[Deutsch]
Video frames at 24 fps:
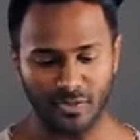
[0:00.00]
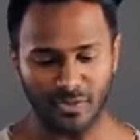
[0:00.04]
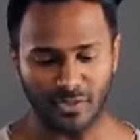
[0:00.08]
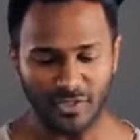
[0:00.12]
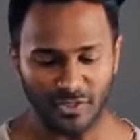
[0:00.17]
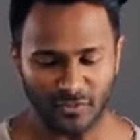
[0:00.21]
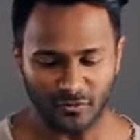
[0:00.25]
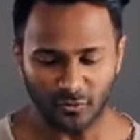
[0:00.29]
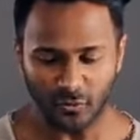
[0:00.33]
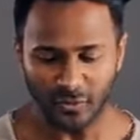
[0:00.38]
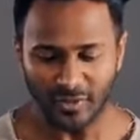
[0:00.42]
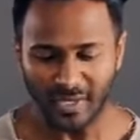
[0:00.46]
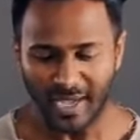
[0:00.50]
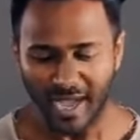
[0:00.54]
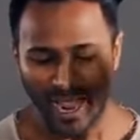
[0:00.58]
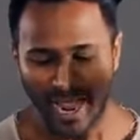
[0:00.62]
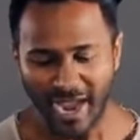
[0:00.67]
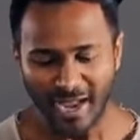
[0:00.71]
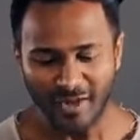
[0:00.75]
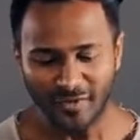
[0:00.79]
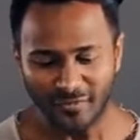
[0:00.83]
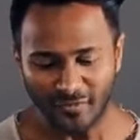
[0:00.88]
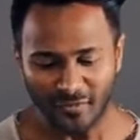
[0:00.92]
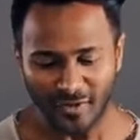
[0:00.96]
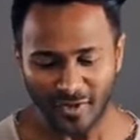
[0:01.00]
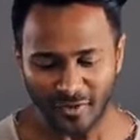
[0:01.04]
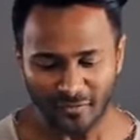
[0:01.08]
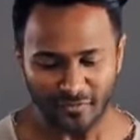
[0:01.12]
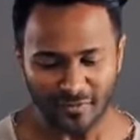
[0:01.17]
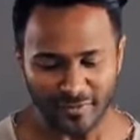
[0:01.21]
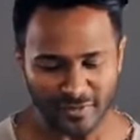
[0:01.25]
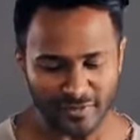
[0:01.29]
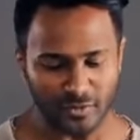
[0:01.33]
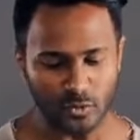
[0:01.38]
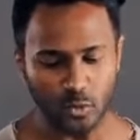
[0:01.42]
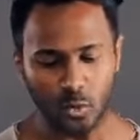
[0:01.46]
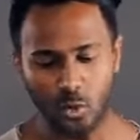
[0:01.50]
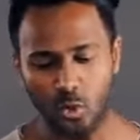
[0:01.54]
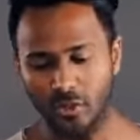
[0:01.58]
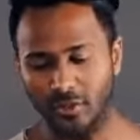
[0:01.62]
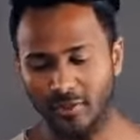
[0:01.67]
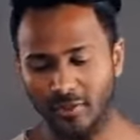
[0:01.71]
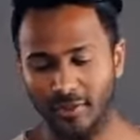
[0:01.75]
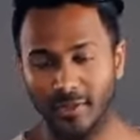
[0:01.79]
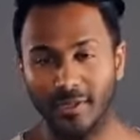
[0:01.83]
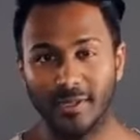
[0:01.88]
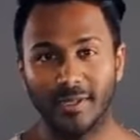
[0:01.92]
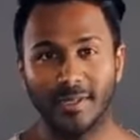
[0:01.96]
Ich würde einfach
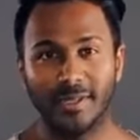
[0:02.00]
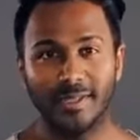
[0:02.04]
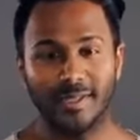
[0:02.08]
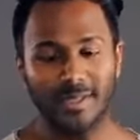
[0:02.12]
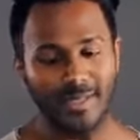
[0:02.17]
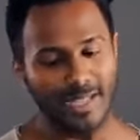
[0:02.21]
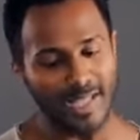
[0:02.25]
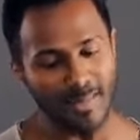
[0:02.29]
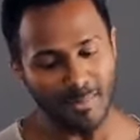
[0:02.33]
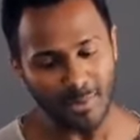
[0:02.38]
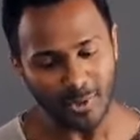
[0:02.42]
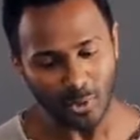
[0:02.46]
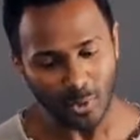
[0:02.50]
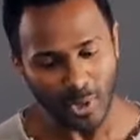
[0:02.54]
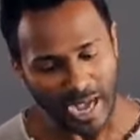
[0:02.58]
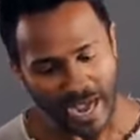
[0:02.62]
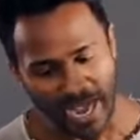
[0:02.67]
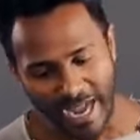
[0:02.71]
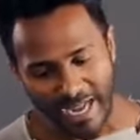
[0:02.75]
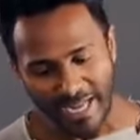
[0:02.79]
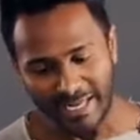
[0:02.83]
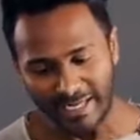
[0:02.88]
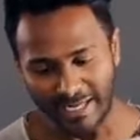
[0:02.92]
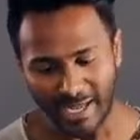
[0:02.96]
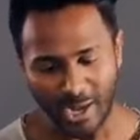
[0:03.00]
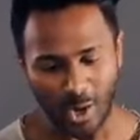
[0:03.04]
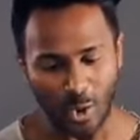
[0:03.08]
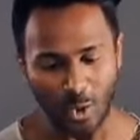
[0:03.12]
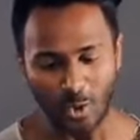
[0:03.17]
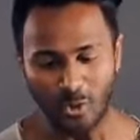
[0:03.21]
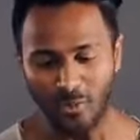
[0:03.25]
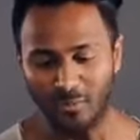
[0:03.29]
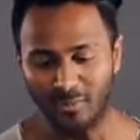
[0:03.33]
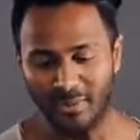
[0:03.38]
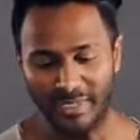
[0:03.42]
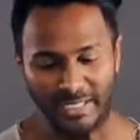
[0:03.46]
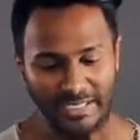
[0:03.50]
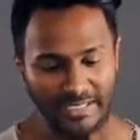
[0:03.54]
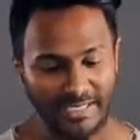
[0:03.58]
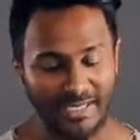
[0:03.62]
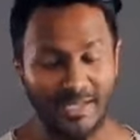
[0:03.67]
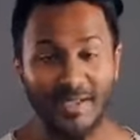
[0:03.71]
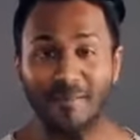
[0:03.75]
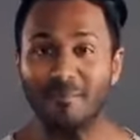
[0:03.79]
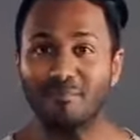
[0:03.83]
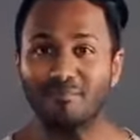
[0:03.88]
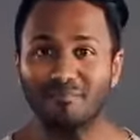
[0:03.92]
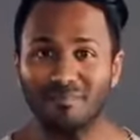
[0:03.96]
versuchen, immer nur einen Augenblick
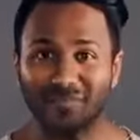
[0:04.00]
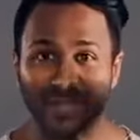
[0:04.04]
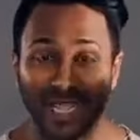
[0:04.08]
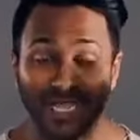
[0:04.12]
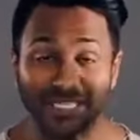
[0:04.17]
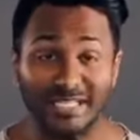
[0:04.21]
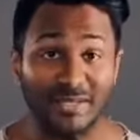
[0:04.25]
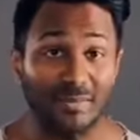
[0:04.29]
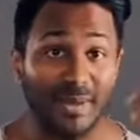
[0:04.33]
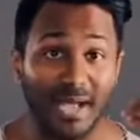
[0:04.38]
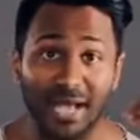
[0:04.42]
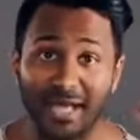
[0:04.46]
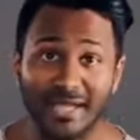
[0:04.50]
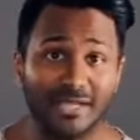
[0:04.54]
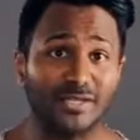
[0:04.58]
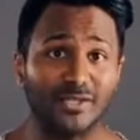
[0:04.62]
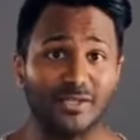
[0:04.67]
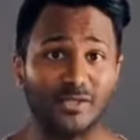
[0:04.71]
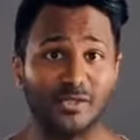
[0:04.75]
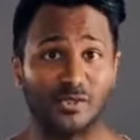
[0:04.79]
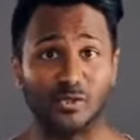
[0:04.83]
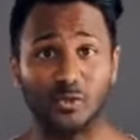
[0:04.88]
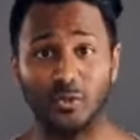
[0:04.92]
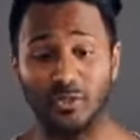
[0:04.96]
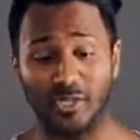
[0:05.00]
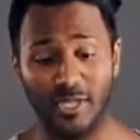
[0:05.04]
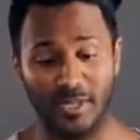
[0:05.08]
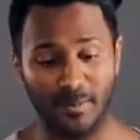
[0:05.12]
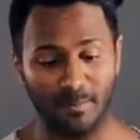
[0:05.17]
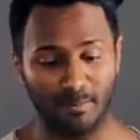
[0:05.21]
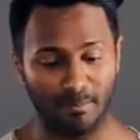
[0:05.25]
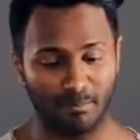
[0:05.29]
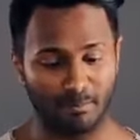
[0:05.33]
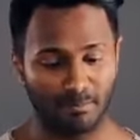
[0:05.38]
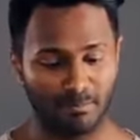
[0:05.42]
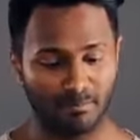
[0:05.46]
nach dem anderen zu leben.